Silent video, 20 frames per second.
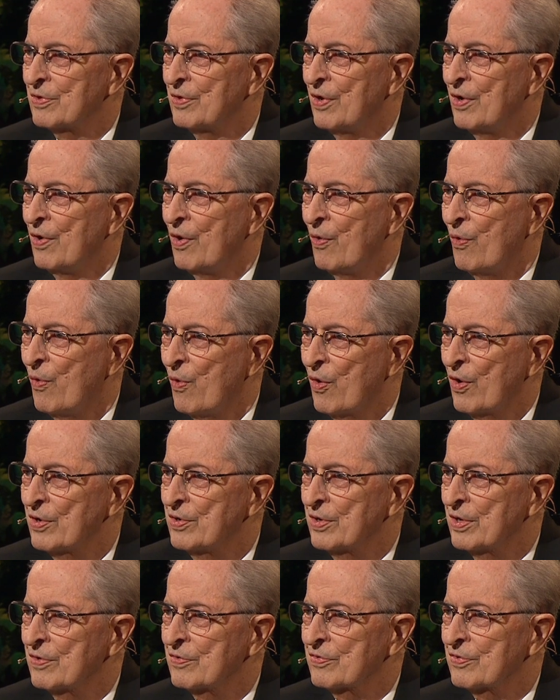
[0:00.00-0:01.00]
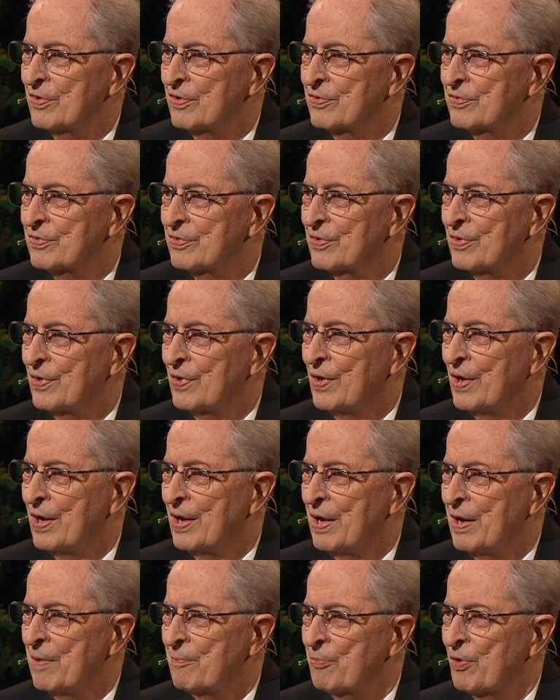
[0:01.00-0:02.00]
оставаясь на евангельском пути
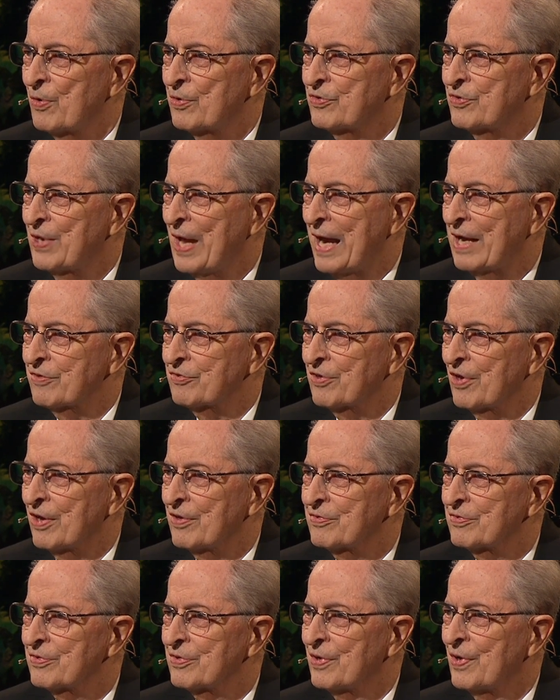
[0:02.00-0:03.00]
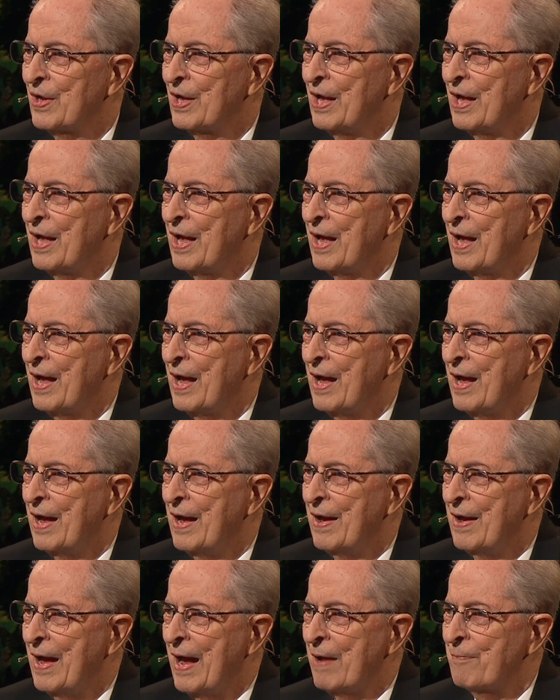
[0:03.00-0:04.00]
заповедей, таинств и
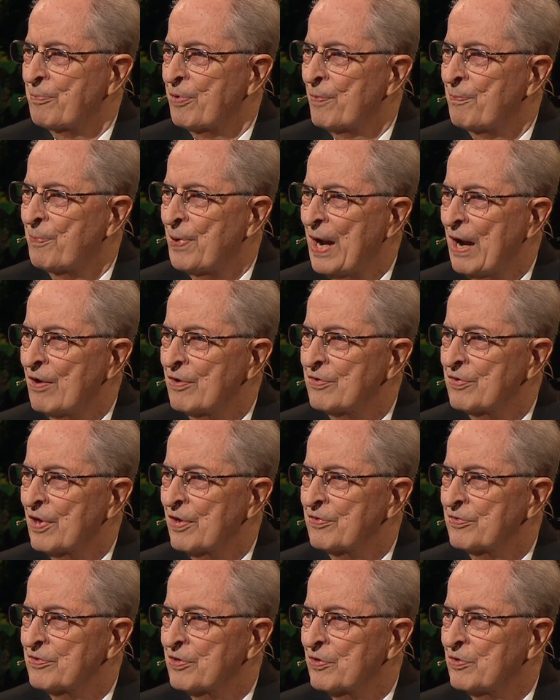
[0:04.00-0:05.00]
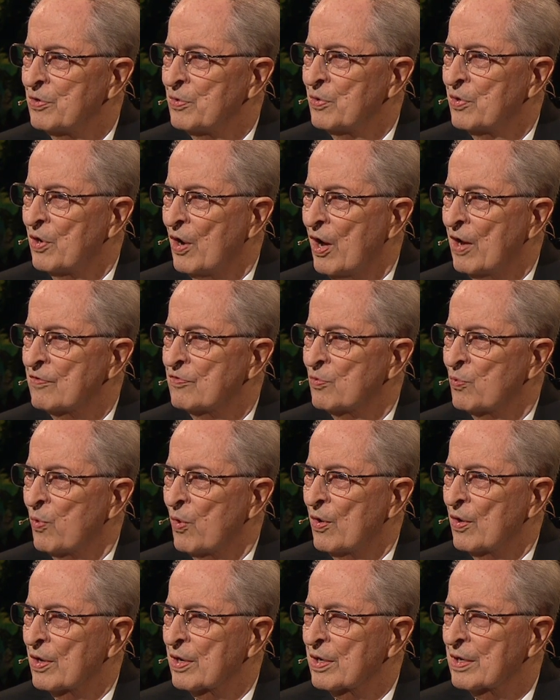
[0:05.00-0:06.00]
заветов, мы обретаем
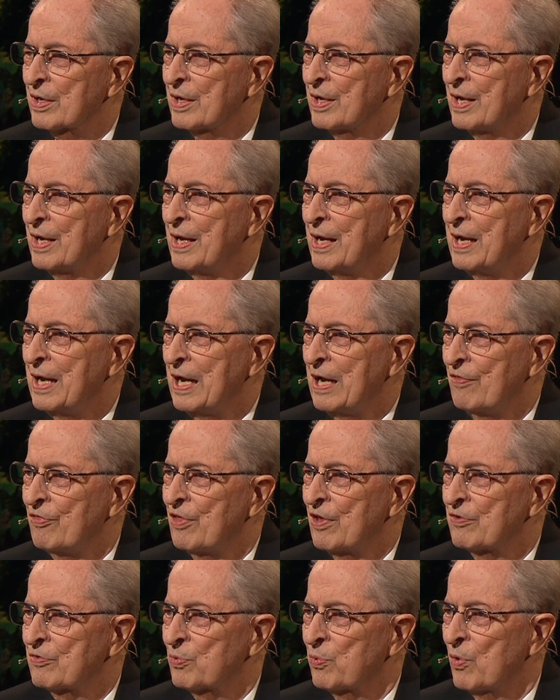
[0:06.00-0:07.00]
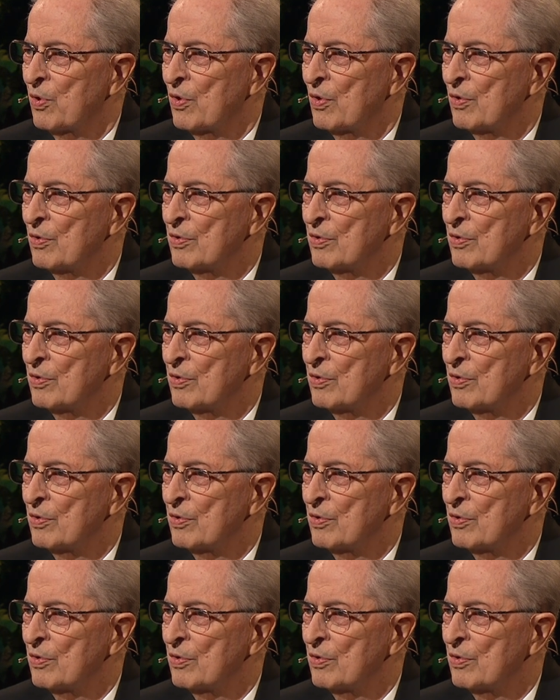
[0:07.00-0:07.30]
защиту и готовимся